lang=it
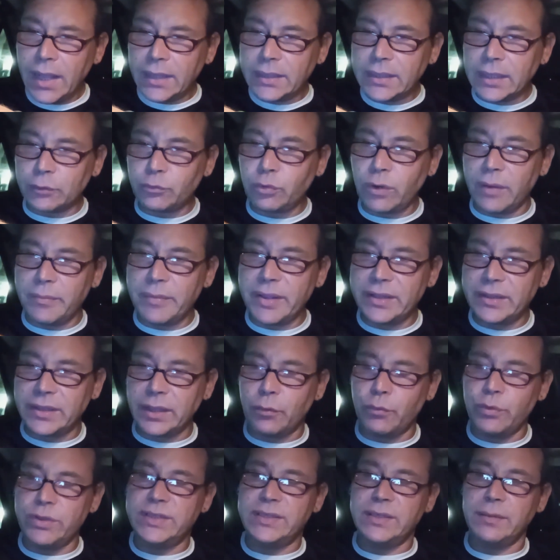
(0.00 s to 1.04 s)

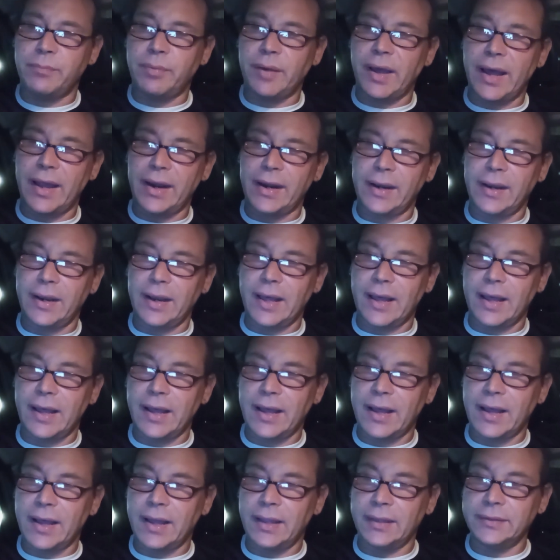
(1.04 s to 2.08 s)
Naturalmente qui si
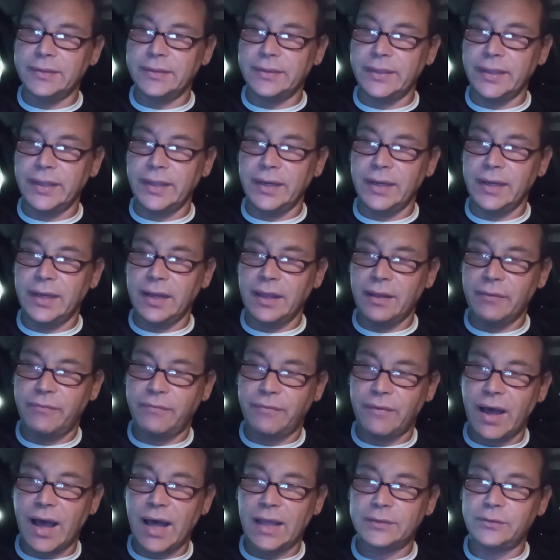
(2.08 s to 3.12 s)
parla del
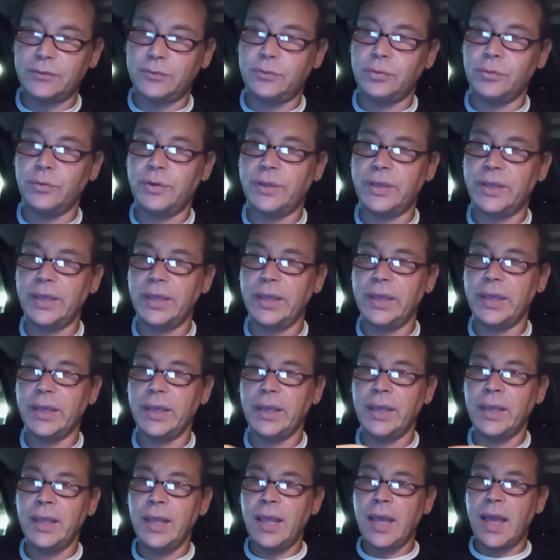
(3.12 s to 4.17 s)
fatto
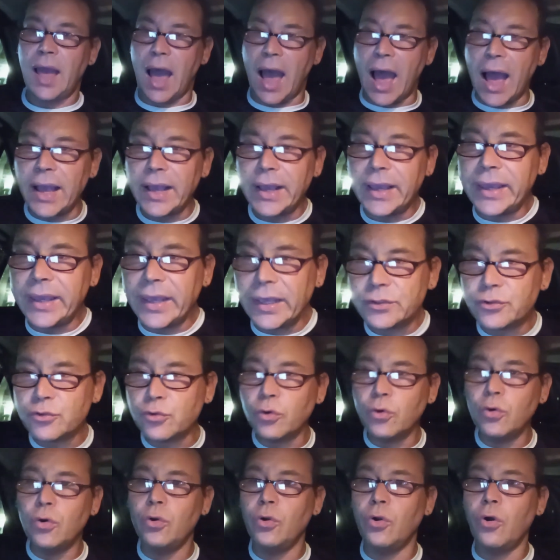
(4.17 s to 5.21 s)
che anche
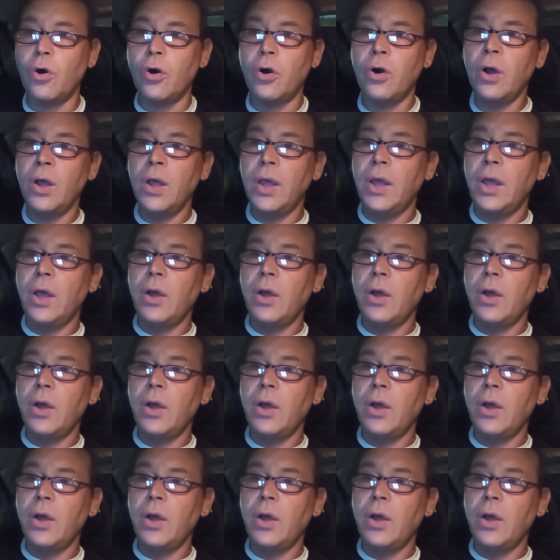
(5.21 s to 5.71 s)
solo